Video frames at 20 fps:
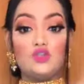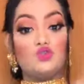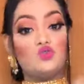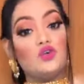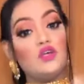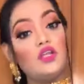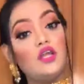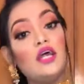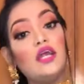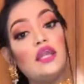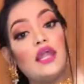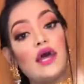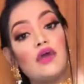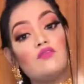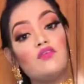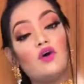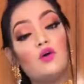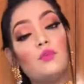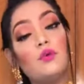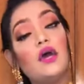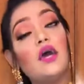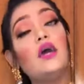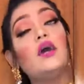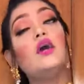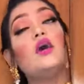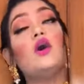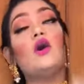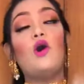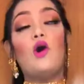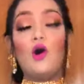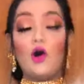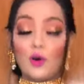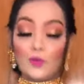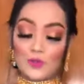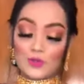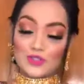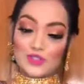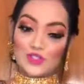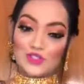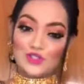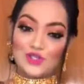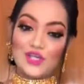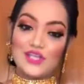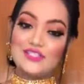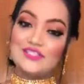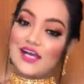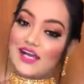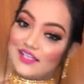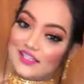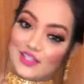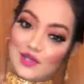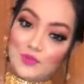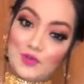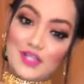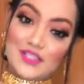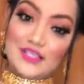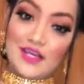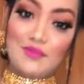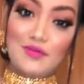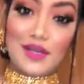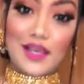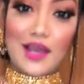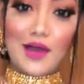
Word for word: জুয়েলারি লাইভ হবে অবশ্যই চারটা বাজে আমাকে